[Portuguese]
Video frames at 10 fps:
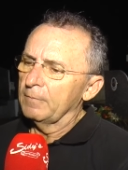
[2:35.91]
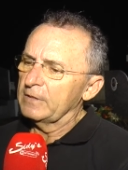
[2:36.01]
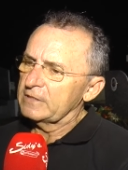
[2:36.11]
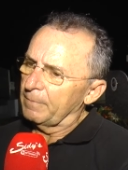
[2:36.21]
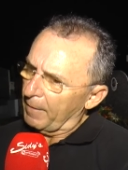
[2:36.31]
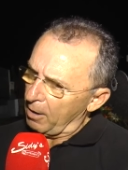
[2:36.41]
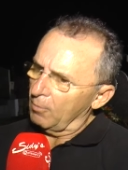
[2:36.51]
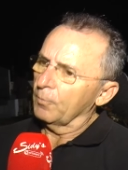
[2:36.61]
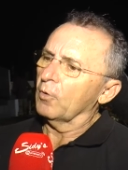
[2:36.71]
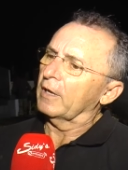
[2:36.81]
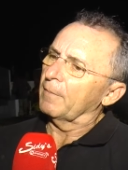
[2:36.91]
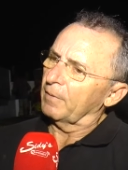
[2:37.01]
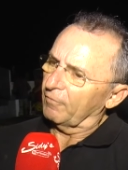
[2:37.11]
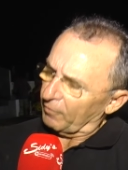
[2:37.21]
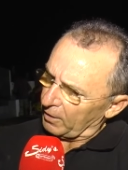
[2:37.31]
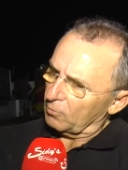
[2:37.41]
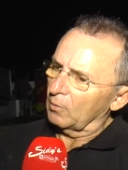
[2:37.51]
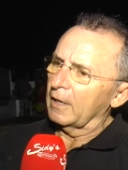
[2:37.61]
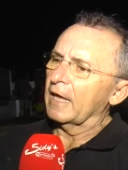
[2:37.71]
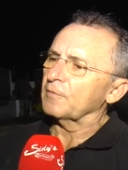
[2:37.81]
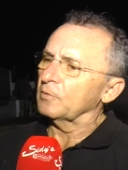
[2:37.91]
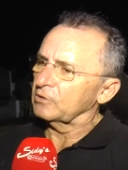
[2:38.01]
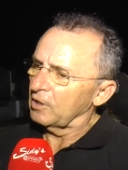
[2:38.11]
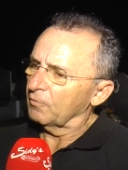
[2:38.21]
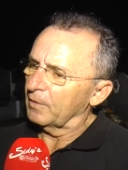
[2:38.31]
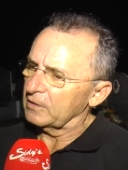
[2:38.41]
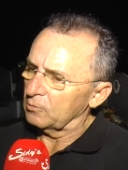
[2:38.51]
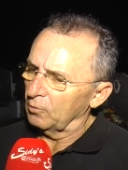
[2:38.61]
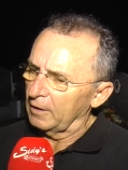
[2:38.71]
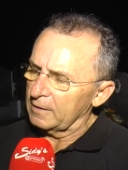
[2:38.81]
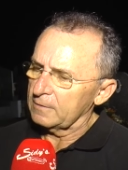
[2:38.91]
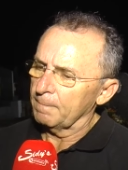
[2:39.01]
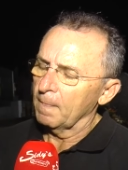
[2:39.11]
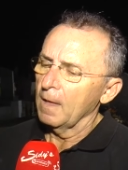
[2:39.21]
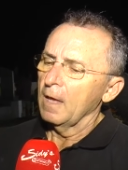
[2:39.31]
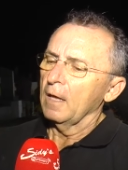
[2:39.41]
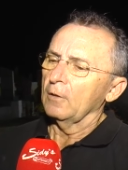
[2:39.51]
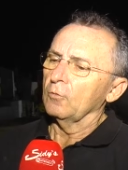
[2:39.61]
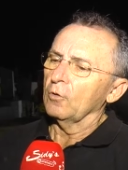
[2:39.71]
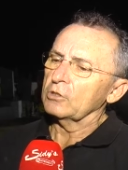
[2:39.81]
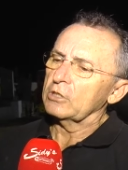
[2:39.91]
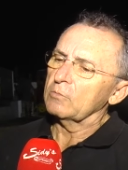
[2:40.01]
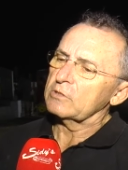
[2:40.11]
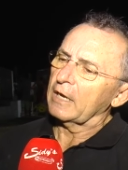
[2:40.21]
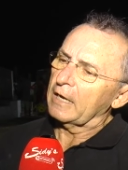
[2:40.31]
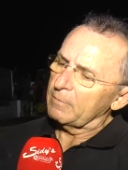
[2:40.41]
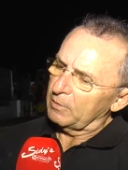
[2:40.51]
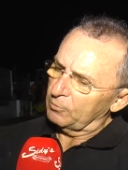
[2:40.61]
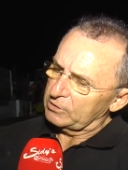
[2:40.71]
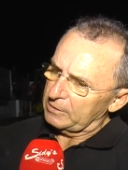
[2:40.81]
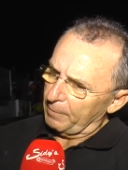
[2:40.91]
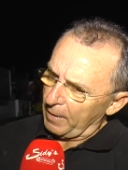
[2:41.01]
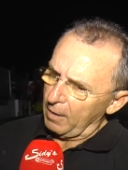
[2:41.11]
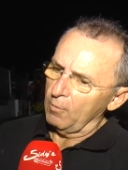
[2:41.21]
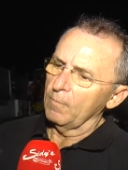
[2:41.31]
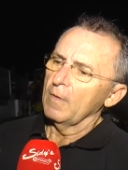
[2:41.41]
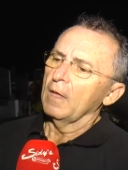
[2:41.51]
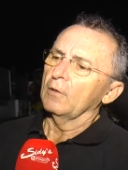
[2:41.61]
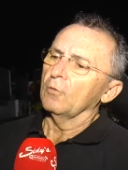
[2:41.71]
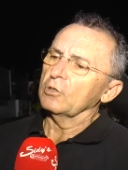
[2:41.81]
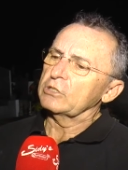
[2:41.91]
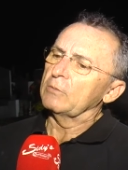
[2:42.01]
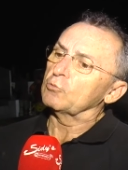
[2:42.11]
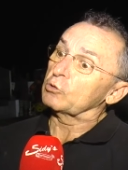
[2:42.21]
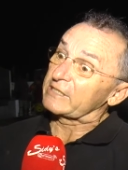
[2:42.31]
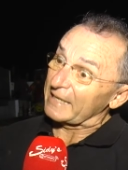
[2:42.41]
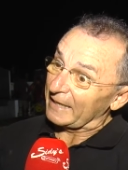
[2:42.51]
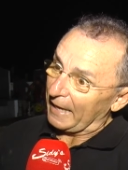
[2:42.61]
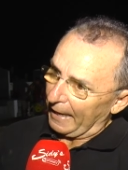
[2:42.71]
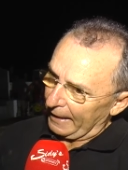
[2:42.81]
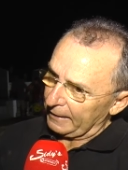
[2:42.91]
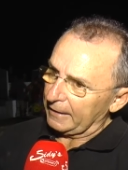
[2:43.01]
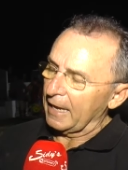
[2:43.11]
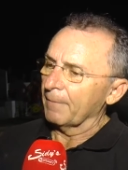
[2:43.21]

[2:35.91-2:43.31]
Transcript: principal, porque é prefeito, ele é responsável pela segurança. Nós temos a Câmara Municipal, nós temos o CDL, que é